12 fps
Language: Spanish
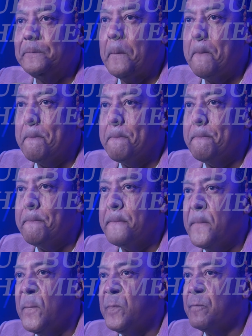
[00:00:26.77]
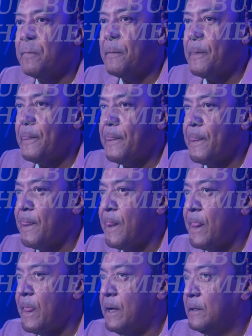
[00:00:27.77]
Oiga, señor, ¿qué,
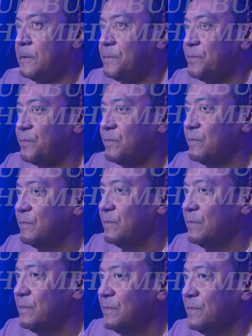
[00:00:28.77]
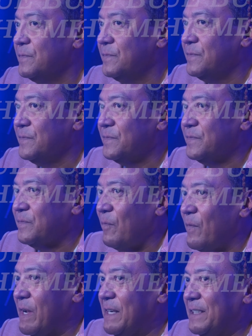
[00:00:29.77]
anécdotas nos podría compartir de ese, bueno,
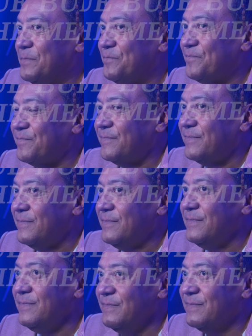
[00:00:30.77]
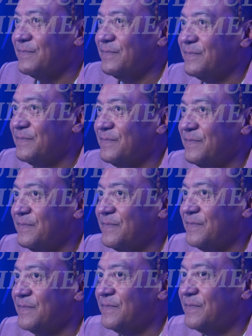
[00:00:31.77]
qué momento eh, fue
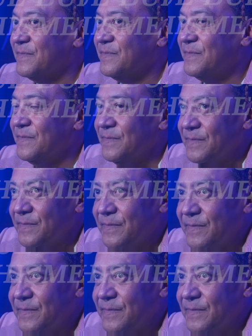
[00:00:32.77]
el más importante